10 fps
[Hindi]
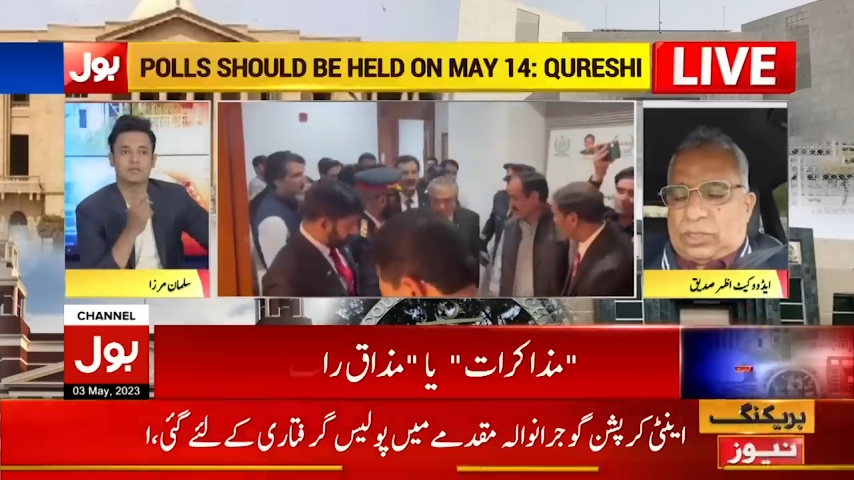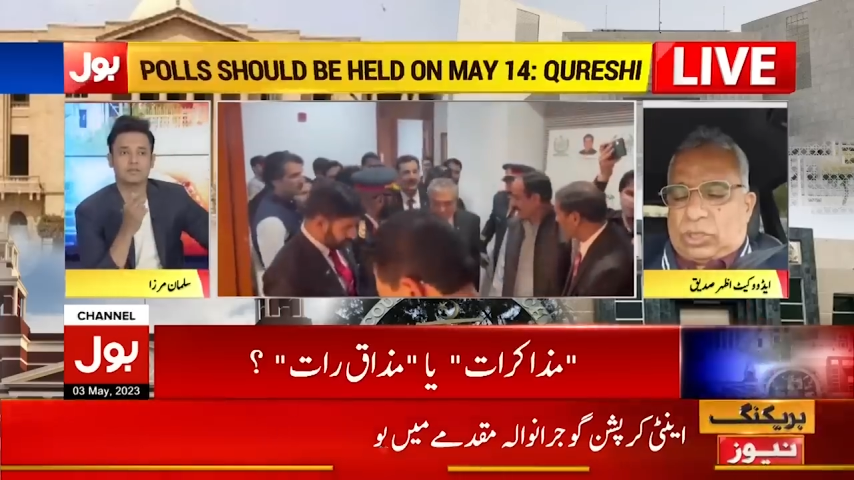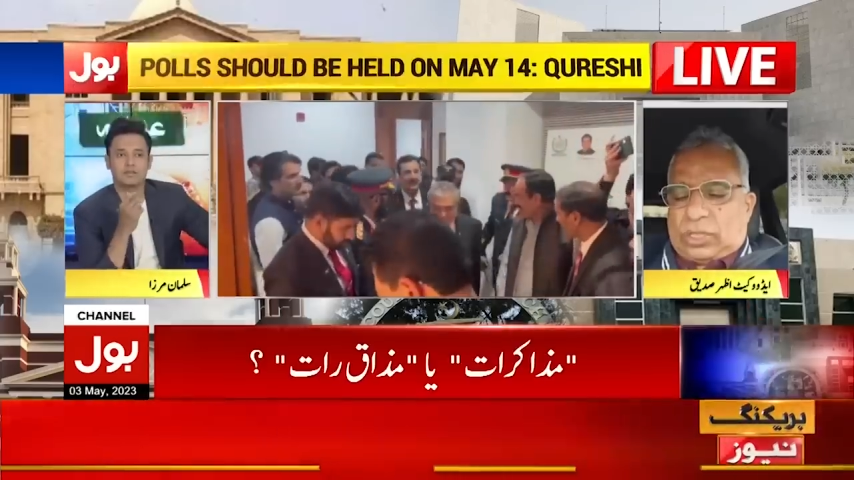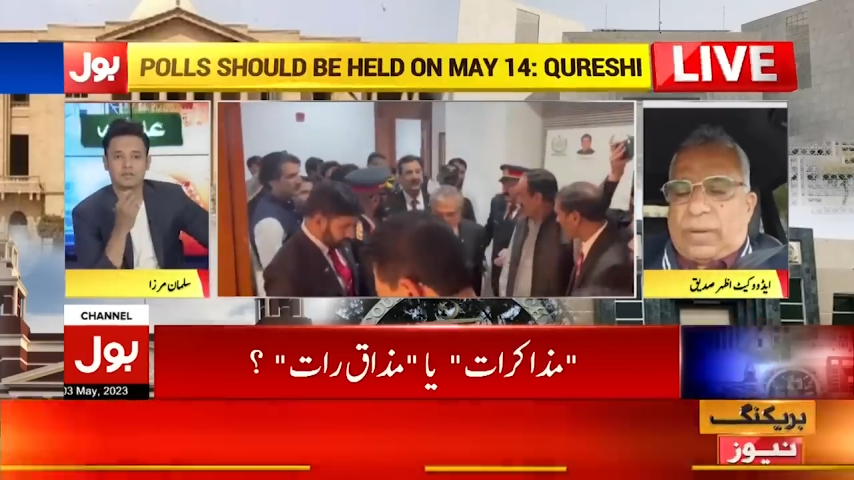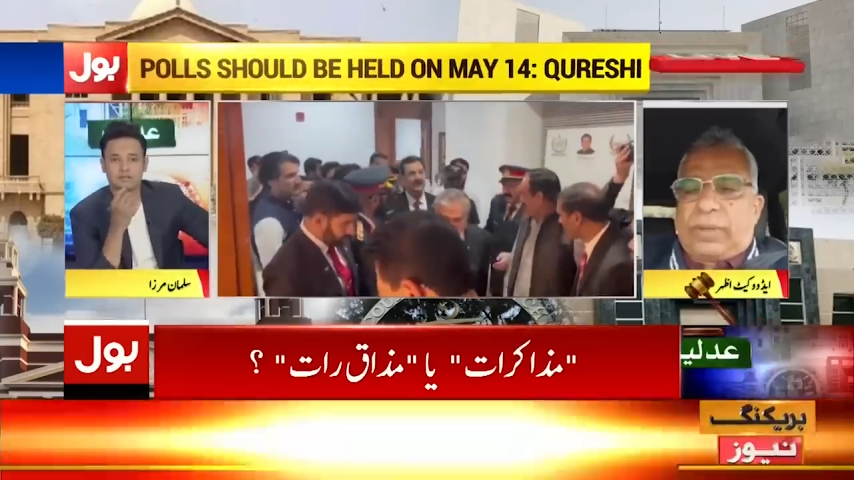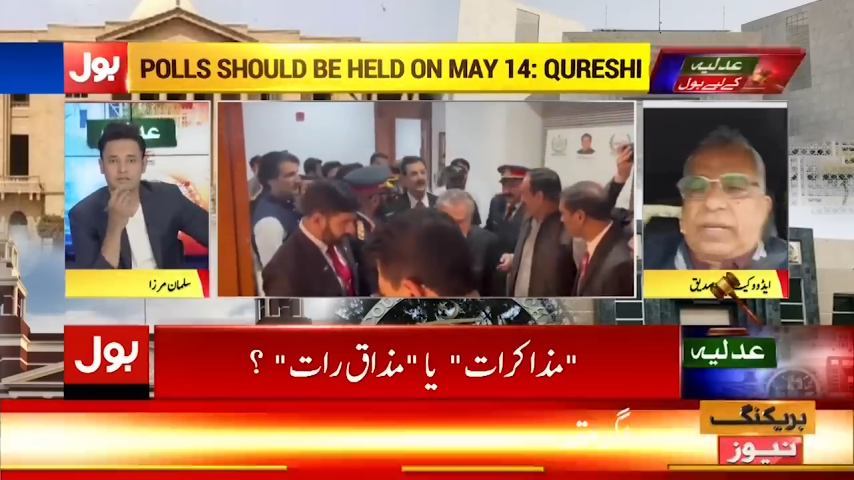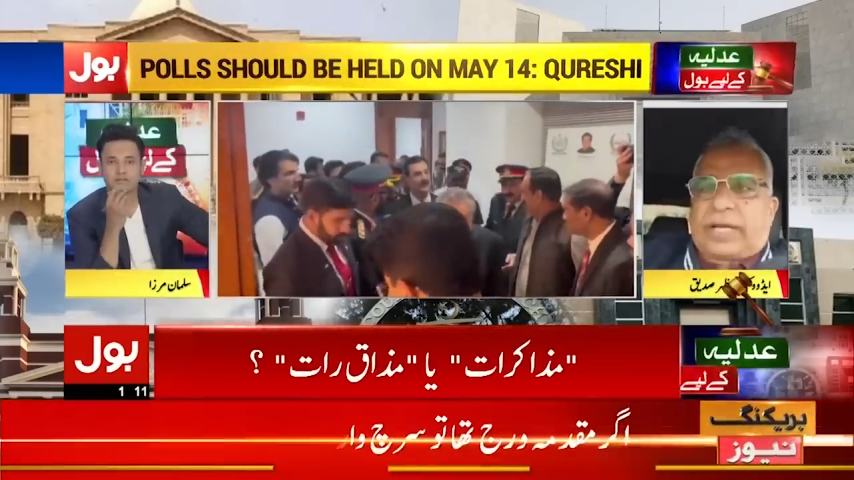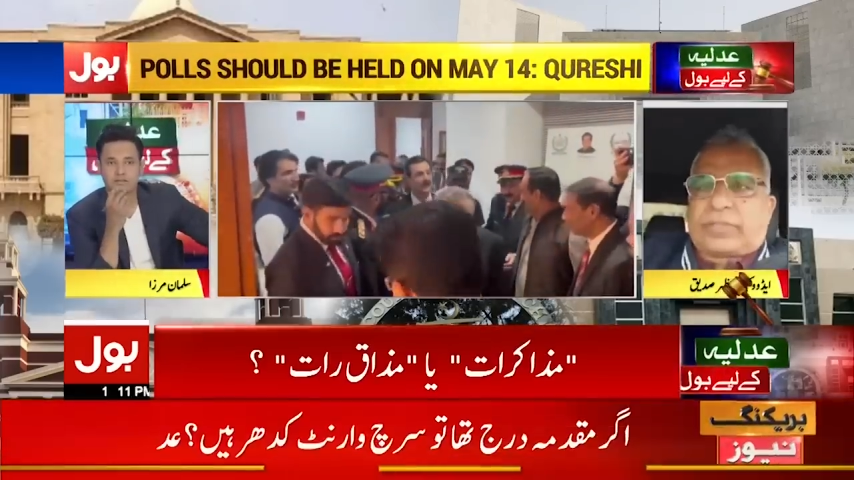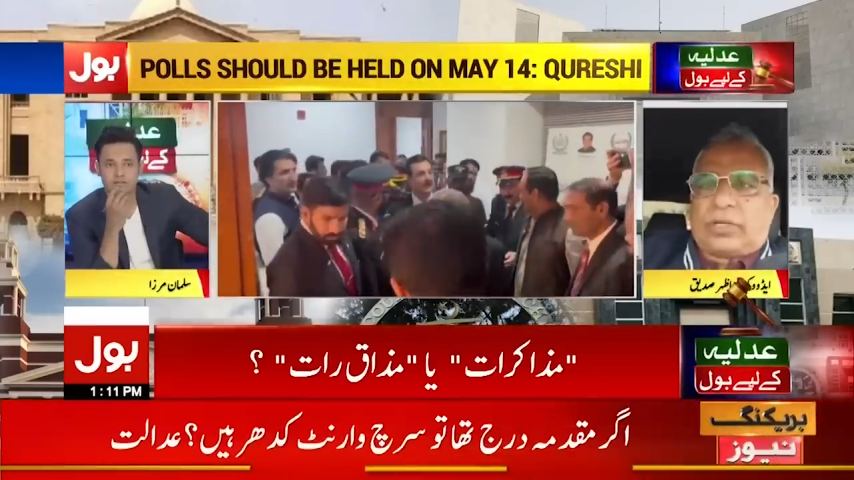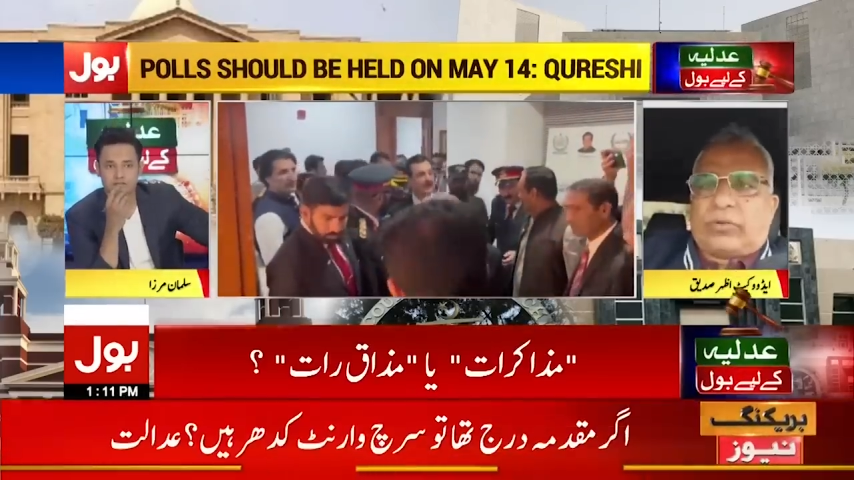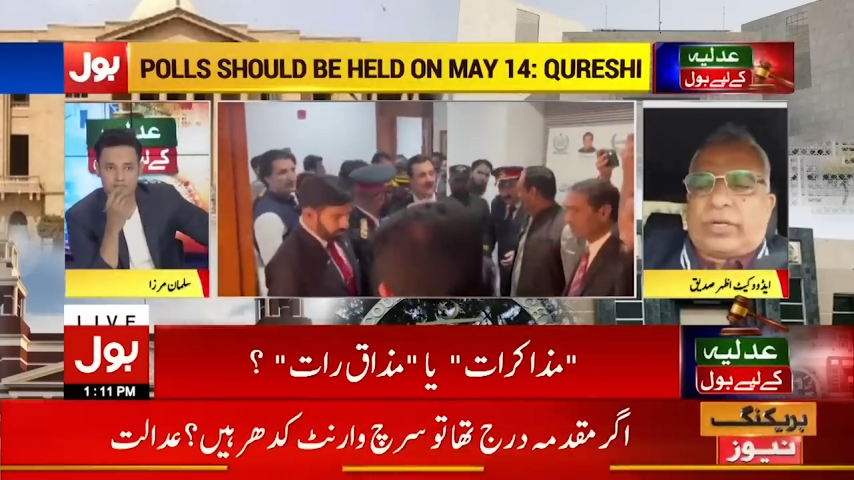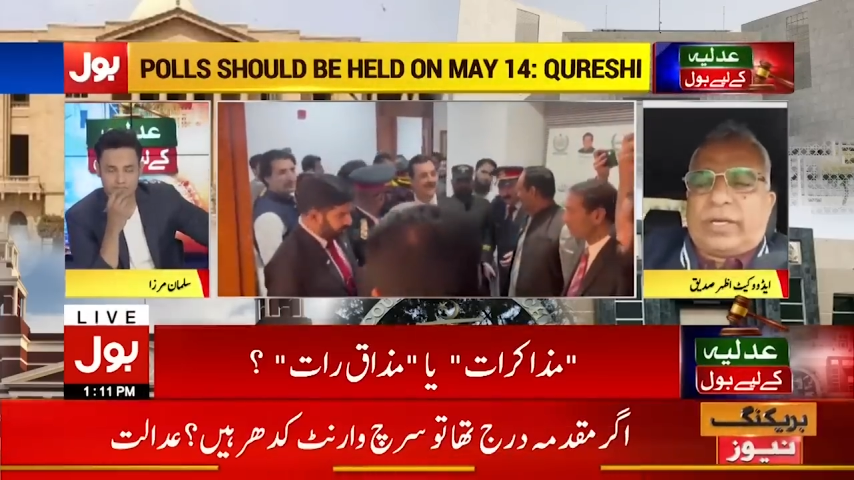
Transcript: को सामने रखते हुए